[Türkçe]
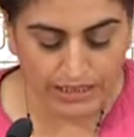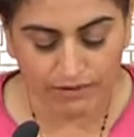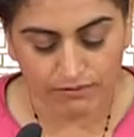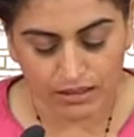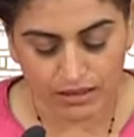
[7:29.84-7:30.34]

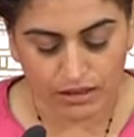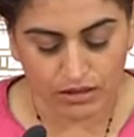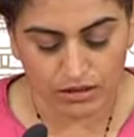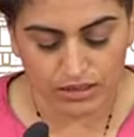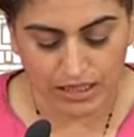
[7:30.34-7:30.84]
Devlet
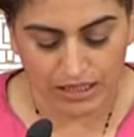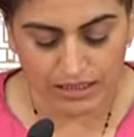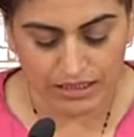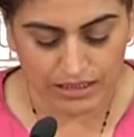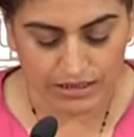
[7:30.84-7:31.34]
kadın
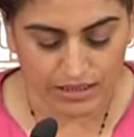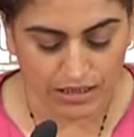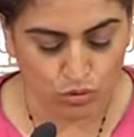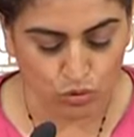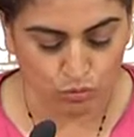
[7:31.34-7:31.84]

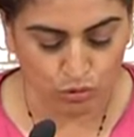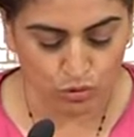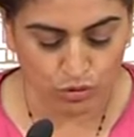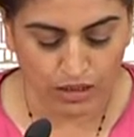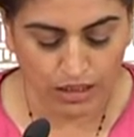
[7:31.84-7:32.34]
cinayetlerinden
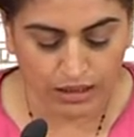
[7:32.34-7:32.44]
sorumludur.